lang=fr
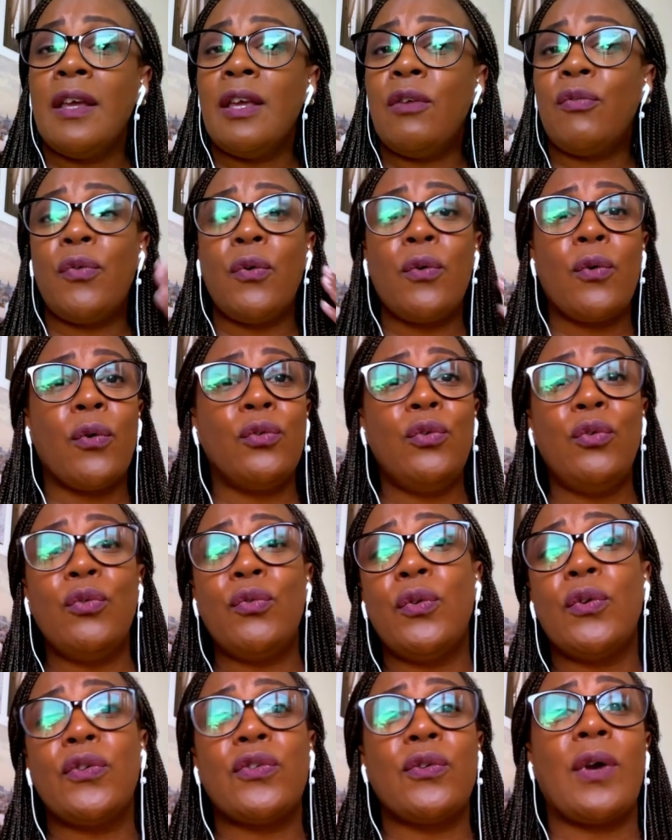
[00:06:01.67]
Il faut qu'on
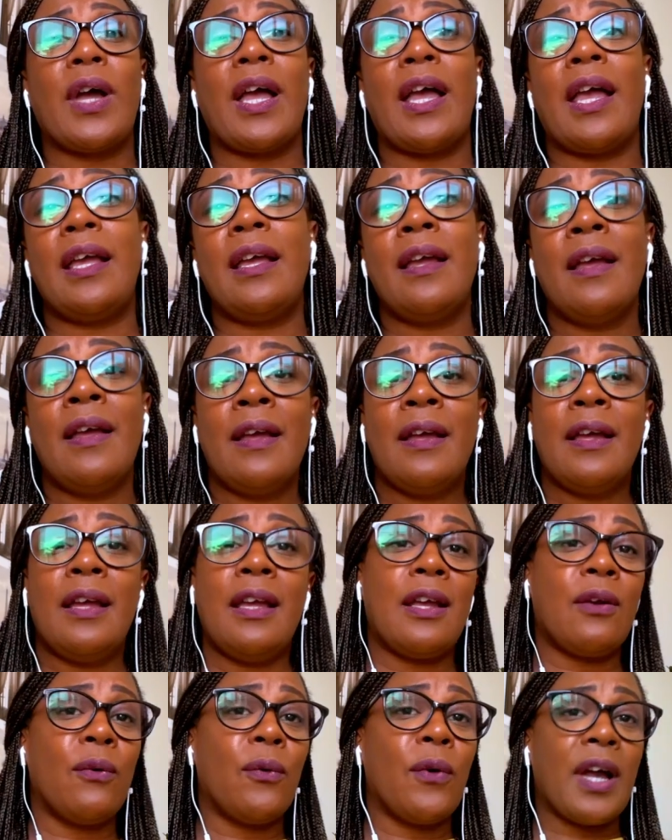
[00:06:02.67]
ouvre nos oreilles
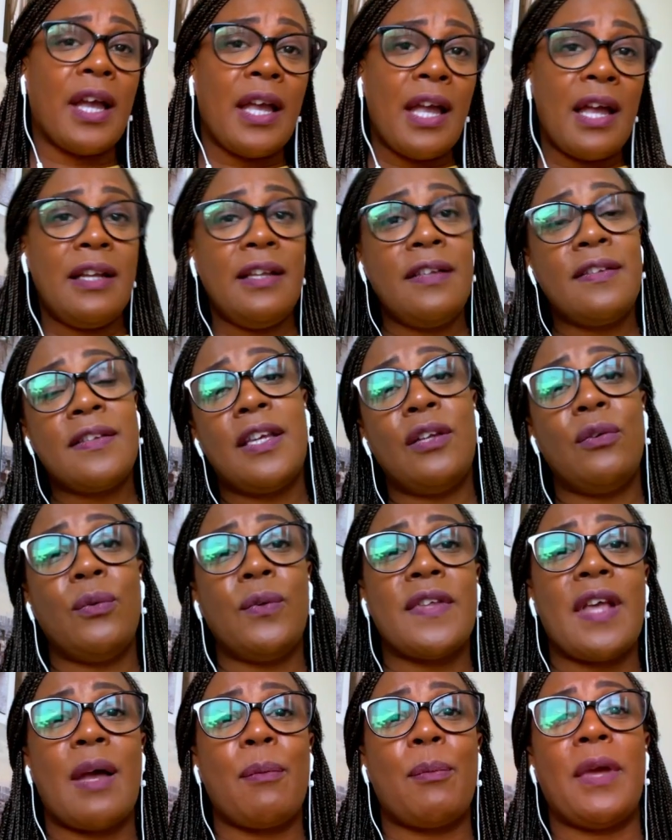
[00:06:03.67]
et qu'on réalise qui
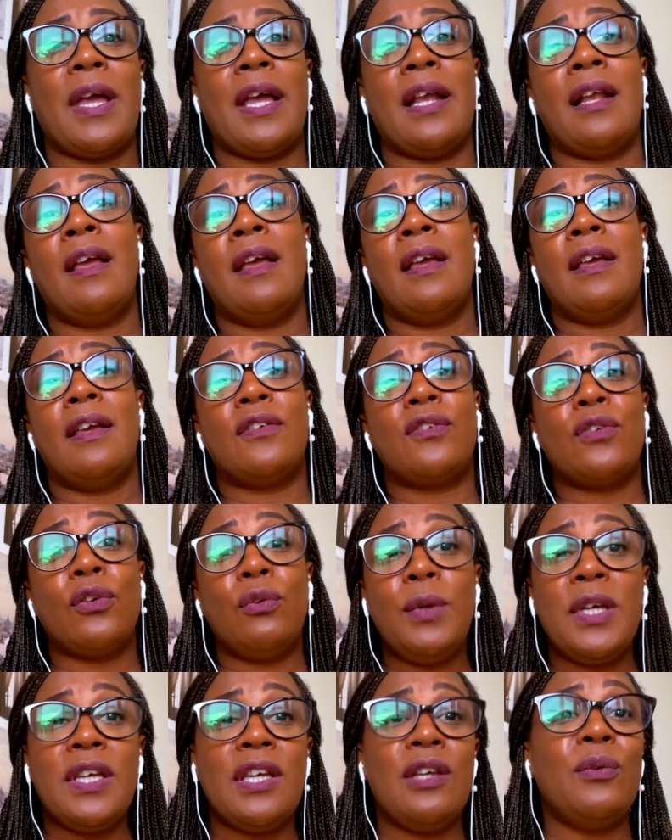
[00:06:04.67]
nous appelle. Et
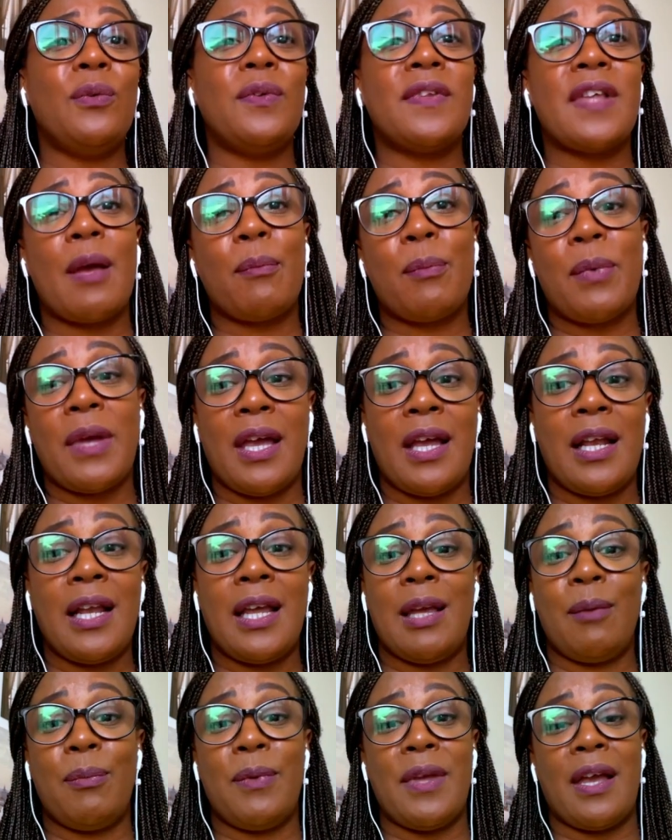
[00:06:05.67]
celui qui nous appelle,
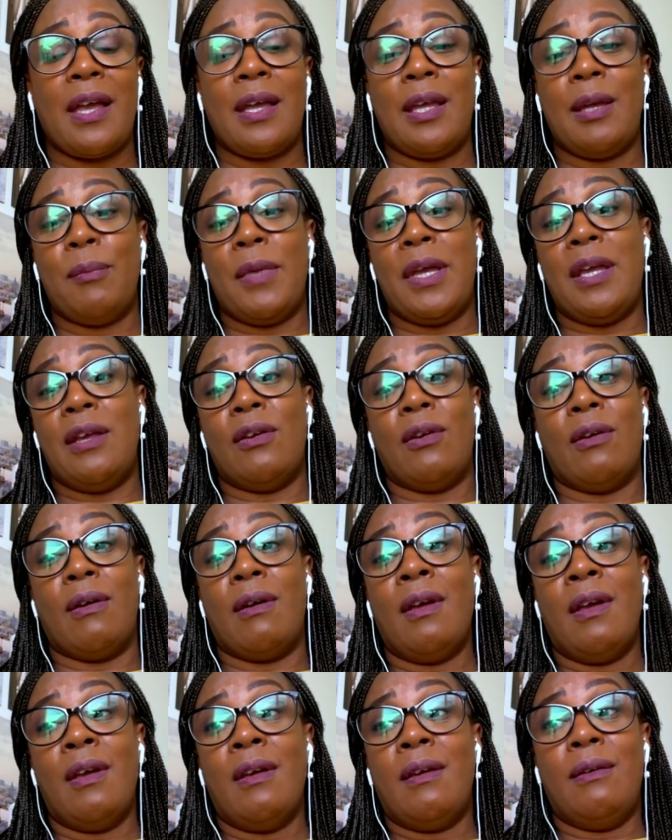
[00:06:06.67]
eh bien, il met
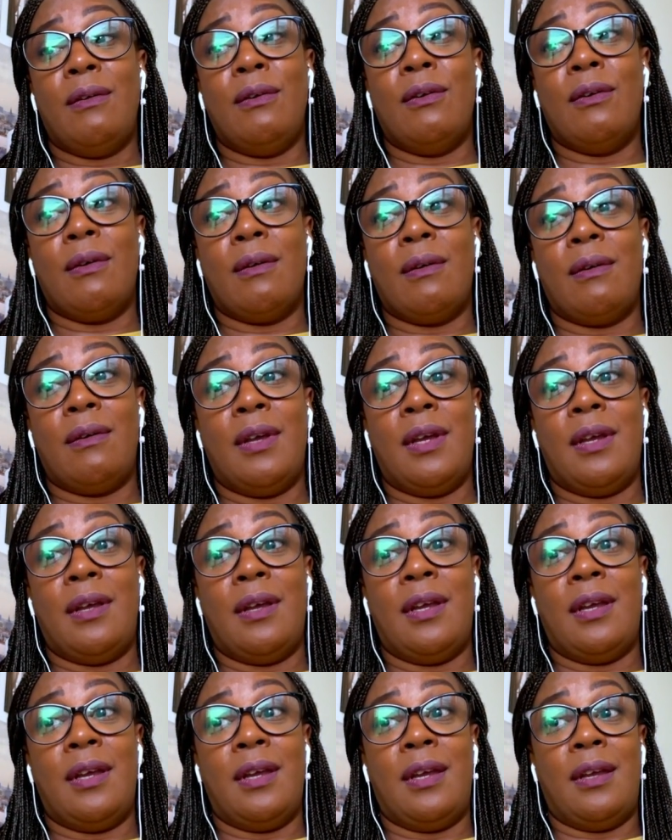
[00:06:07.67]
une, une,
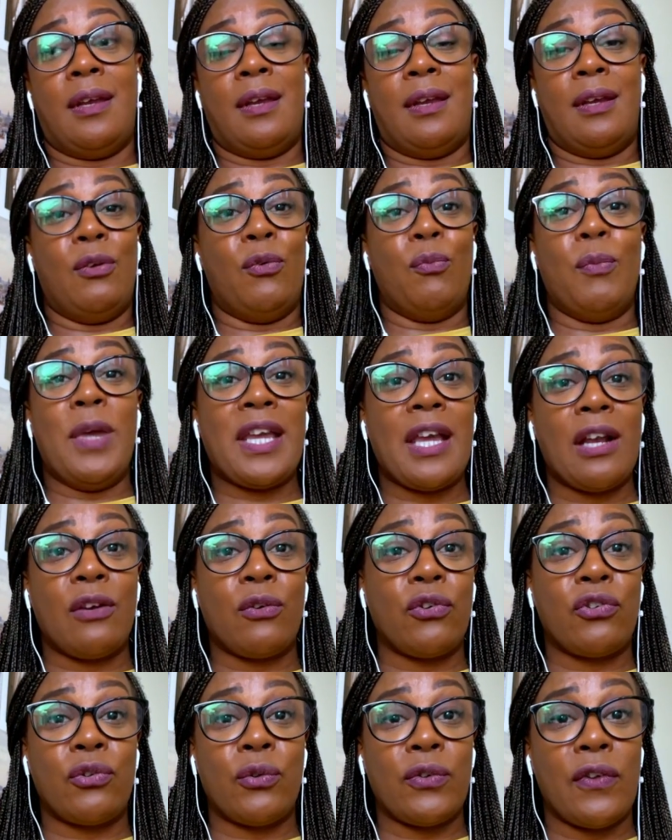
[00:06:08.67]
il, nous met
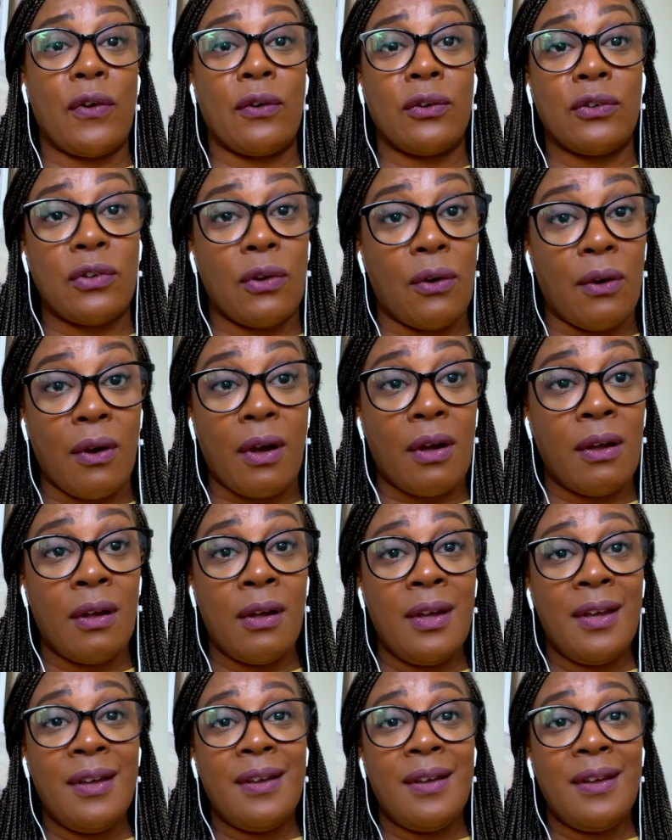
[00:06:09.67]
quelque chose dans le cœur.